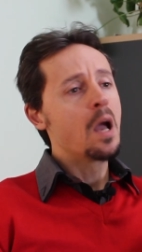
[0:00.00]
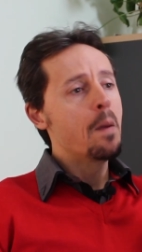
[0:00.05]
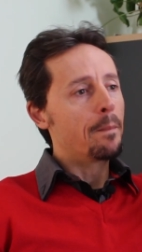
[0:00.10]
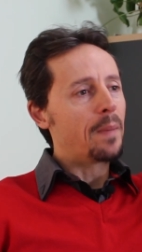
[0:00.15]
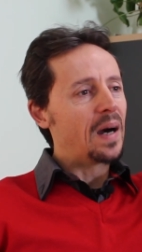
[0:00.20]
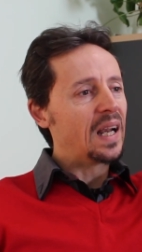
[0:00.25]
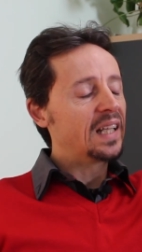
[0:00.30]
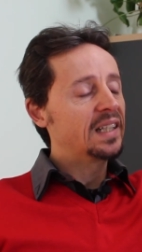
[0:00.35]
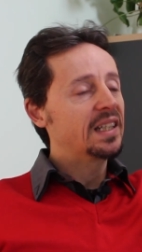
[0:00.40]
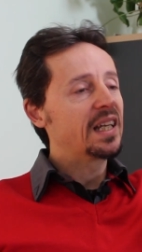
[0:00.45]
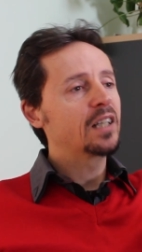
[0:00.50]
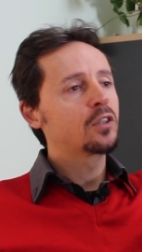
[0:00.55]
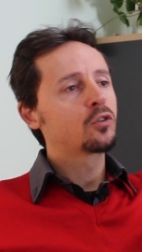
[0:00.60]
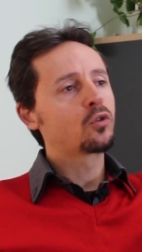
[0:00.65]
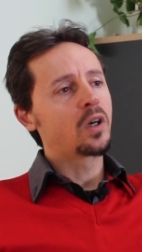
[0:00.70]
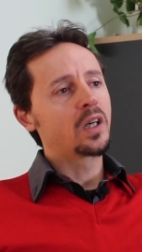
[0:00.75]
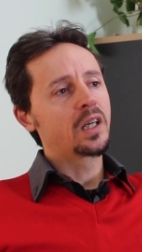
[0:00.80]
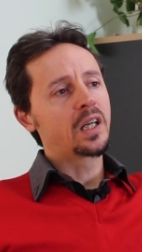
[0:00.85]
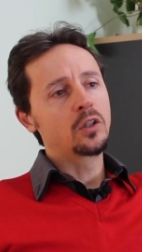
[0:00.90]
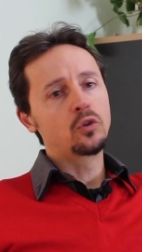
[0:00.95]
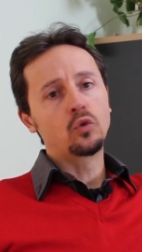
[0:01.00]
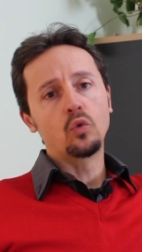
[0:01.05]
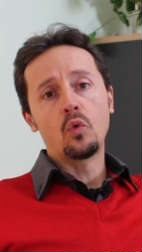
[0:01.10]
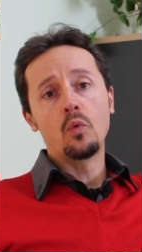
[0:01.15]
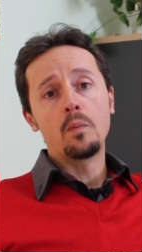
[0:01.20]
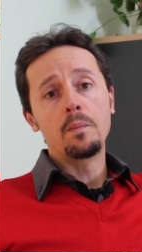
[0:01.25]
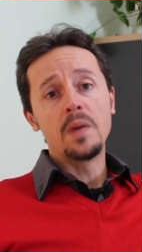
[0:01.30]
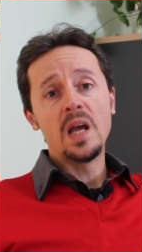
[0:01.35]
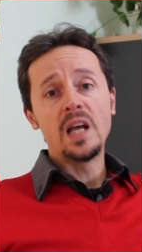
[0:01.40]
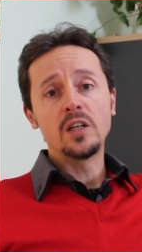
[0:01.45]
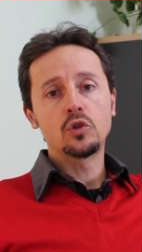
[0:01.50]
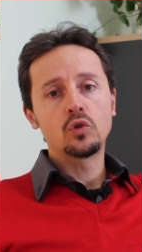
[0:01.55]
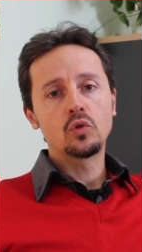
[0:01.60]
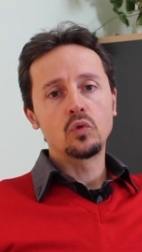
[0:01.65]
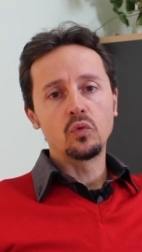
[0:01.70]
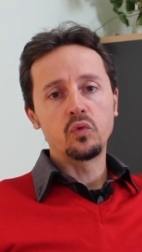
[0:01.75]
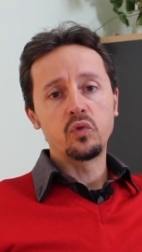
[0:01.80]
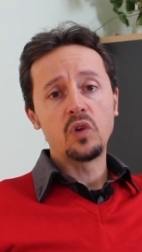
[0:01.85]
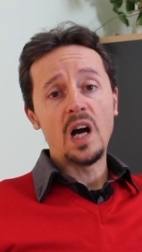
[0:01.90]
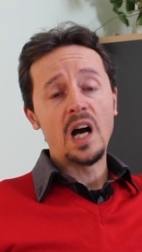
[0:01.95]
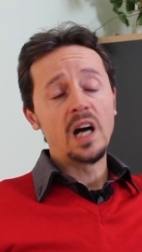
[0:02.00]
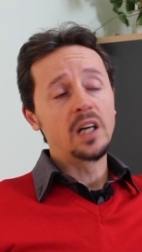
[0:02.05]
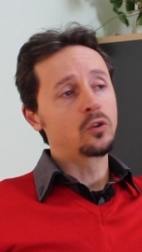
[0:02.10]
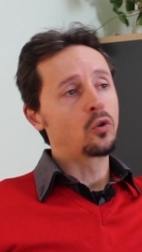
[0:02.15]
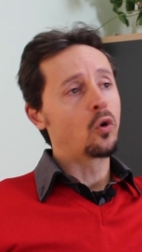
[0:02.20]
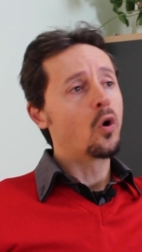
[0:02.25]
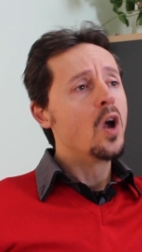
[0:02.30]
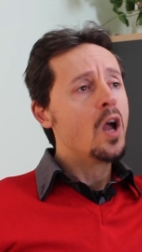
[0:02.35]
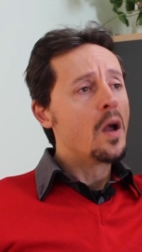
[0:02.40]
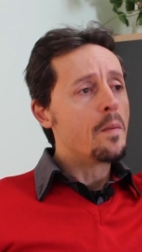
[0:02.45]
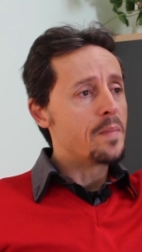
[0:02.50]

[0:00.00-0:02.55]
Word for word: maledetto anche tu, mi hai stufato,